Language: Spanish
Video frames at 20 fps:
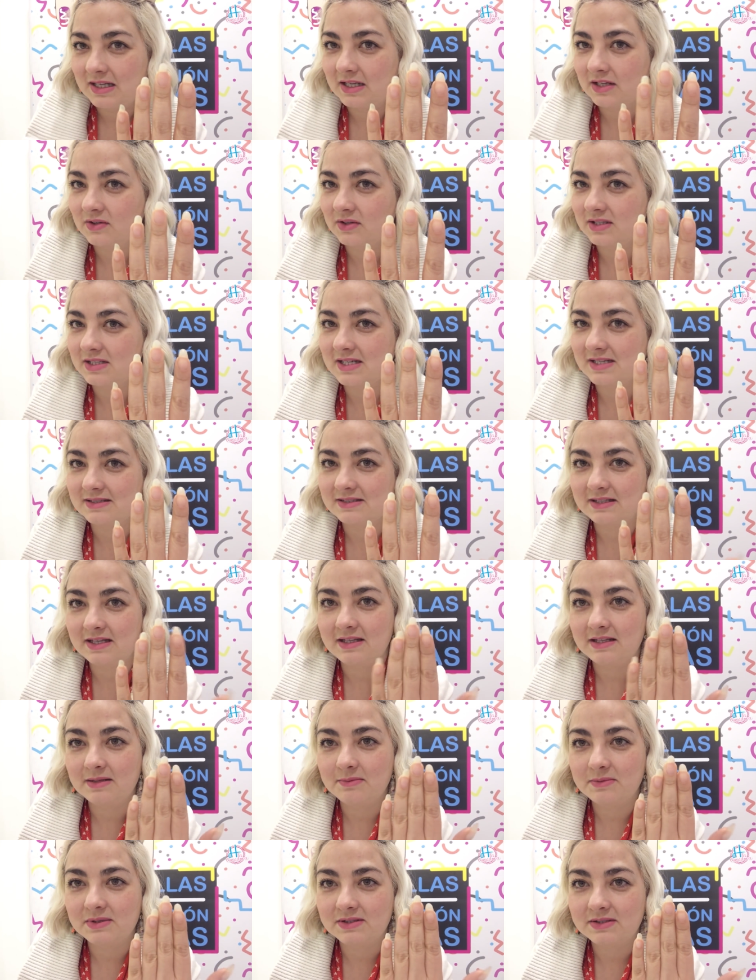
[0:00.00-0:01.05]
y creo que ya
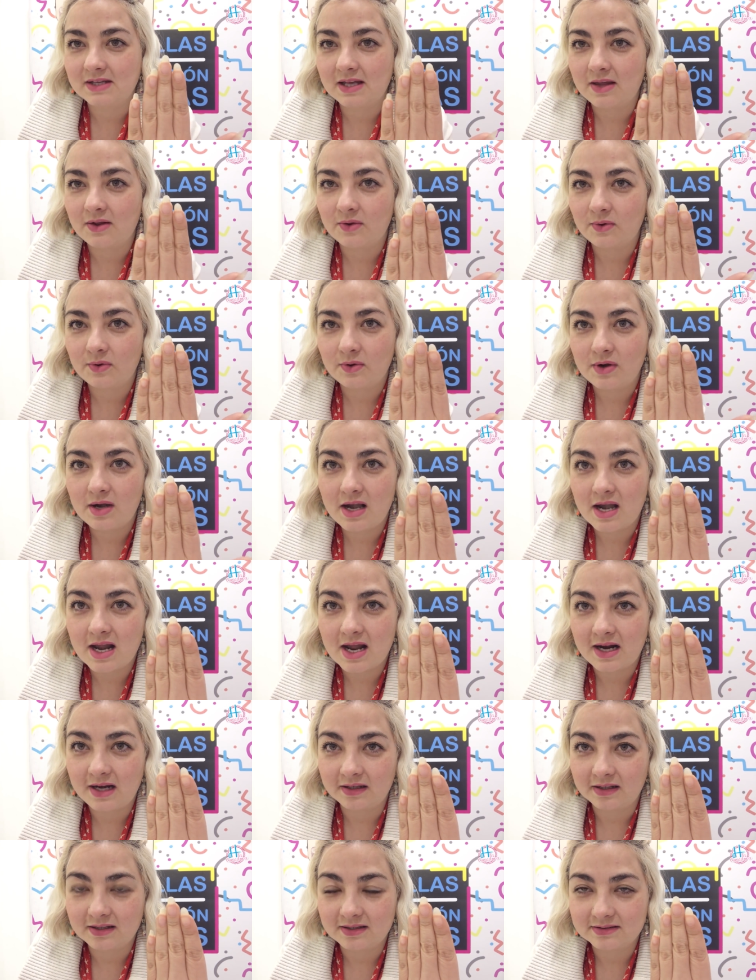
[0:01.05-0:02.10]
están demasiado
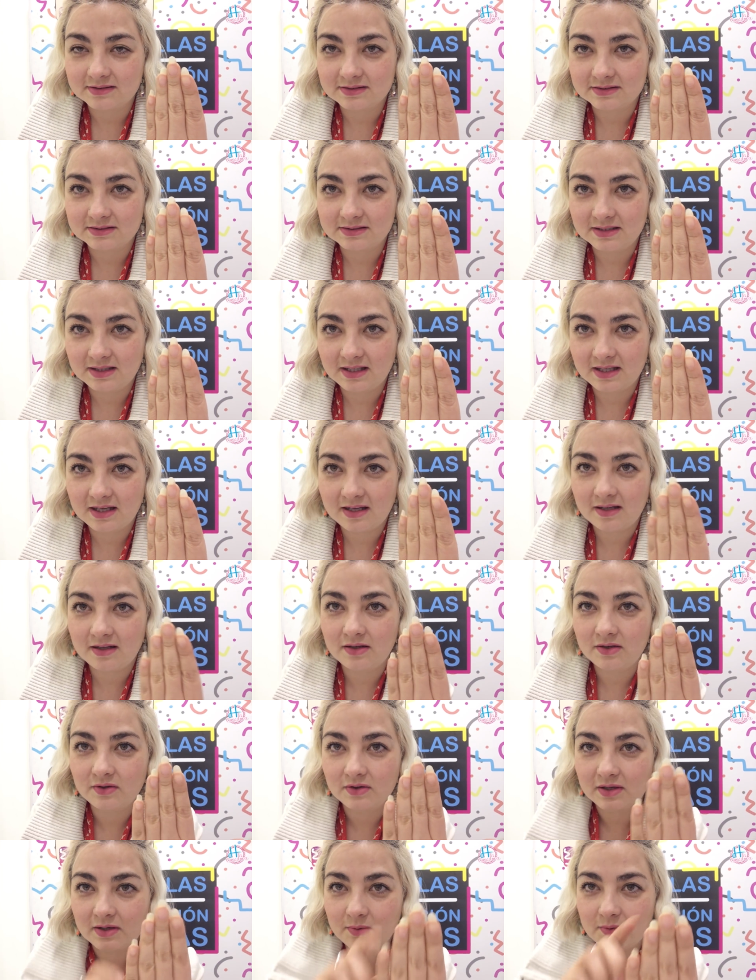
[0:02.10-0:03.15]
largas. Así que
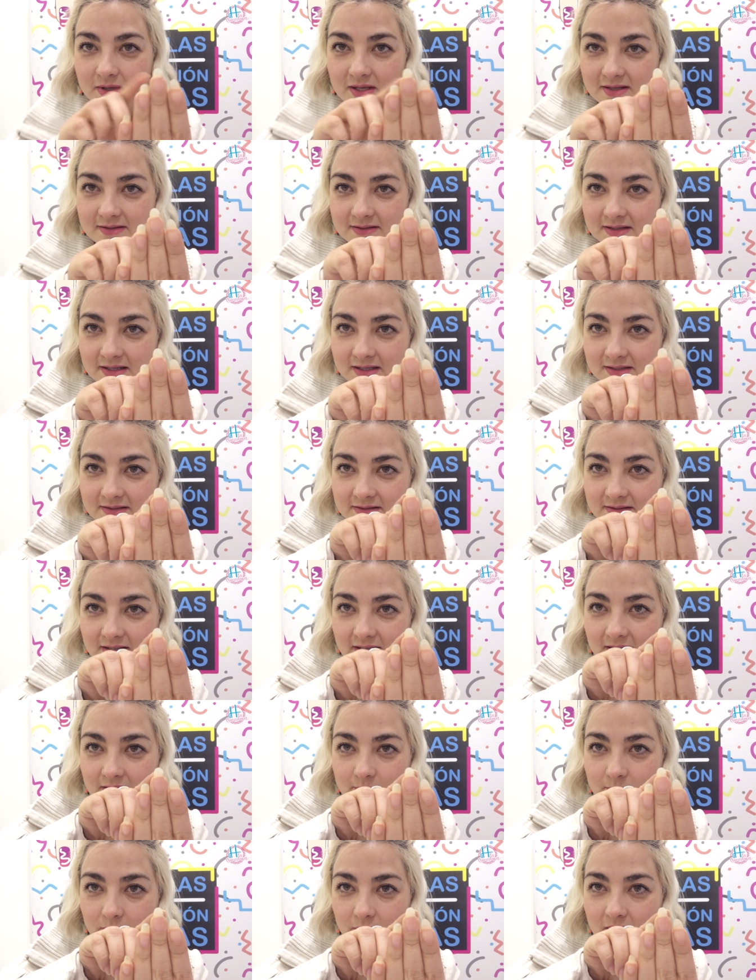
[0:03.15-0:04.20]
lo que voy a hacer es
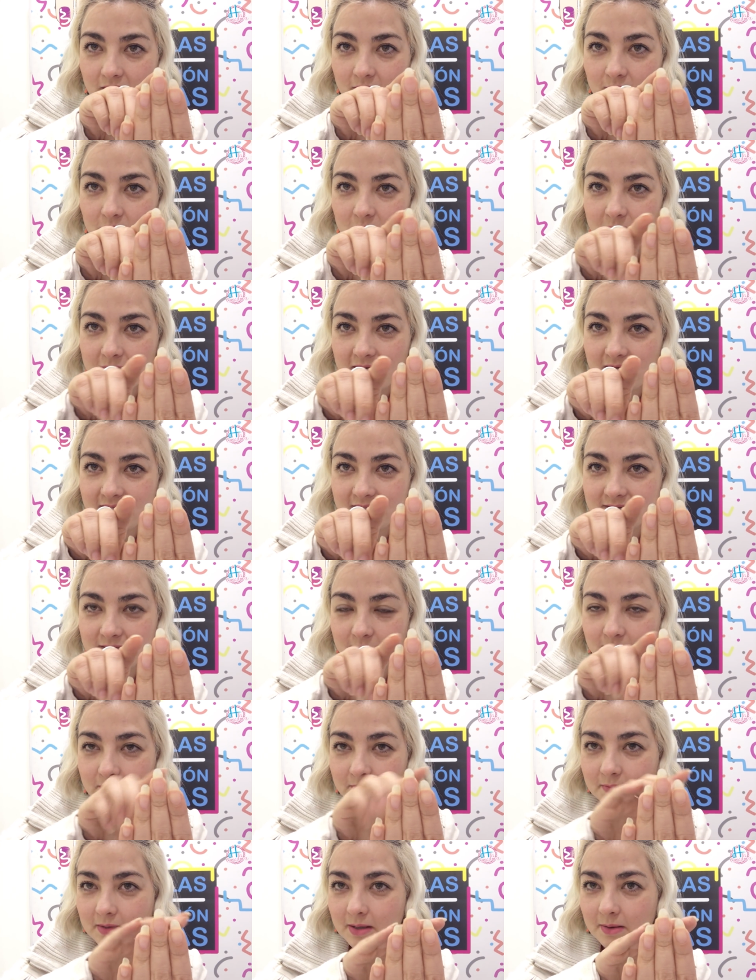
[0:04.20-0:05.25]
que voy a volverlas
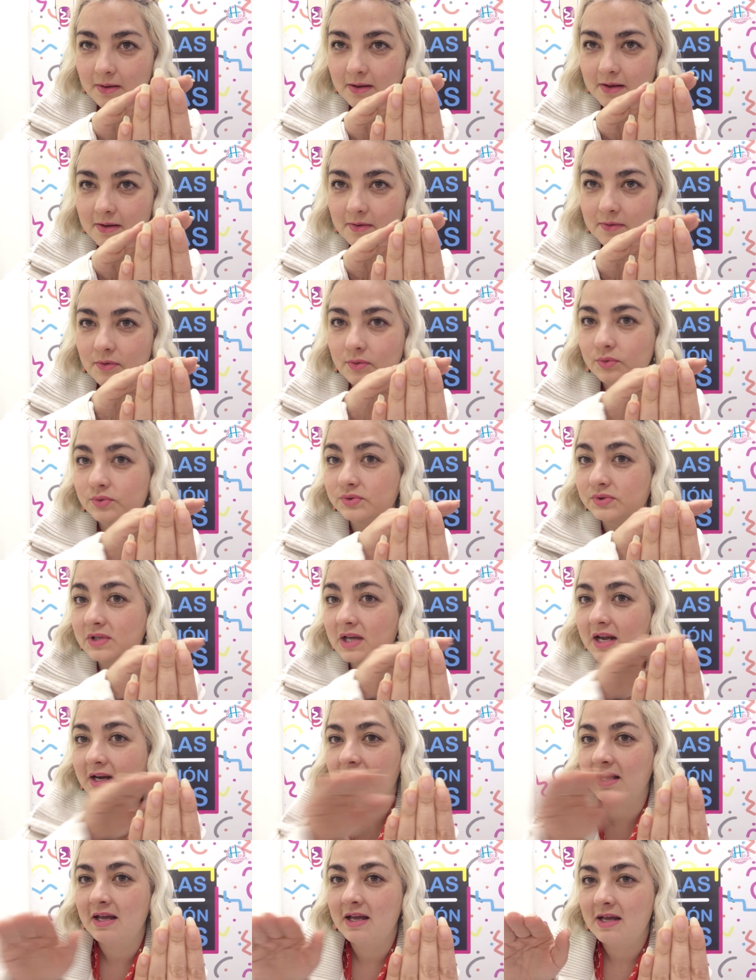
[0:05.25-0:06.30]
a
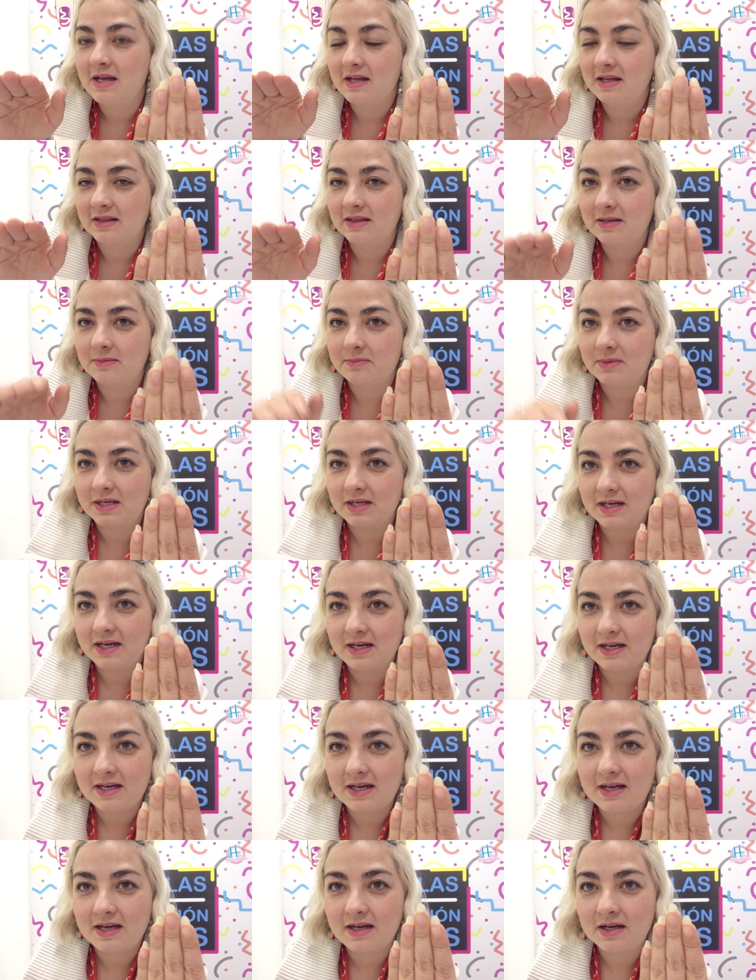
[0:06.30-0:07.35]
usar de
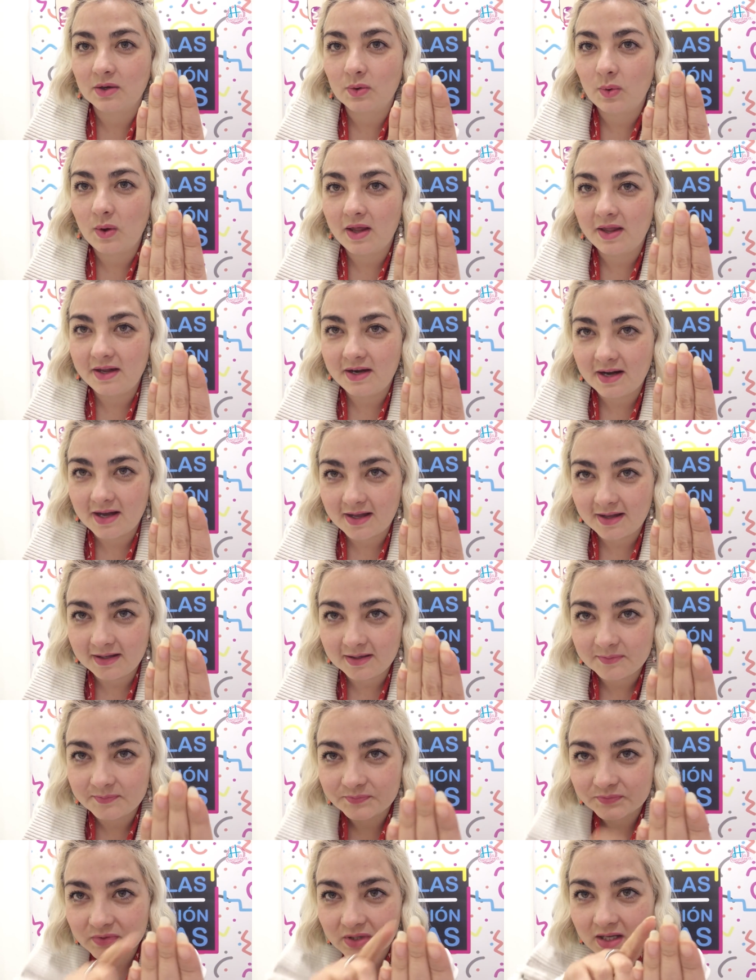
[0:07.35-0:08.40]
manera
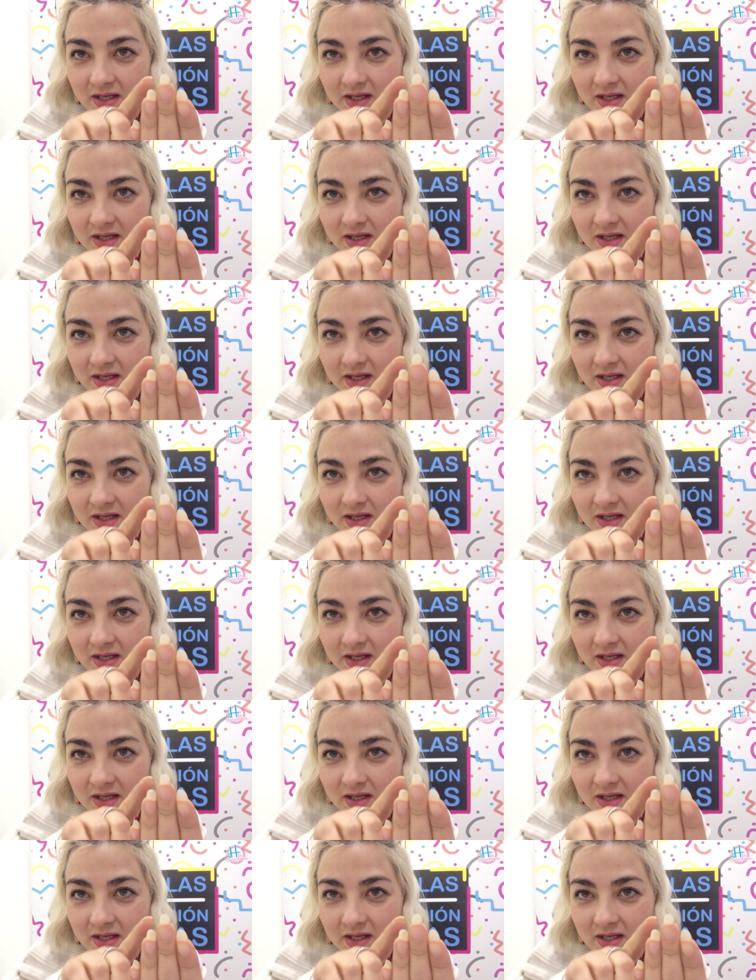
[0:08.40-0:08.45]
cuadrada.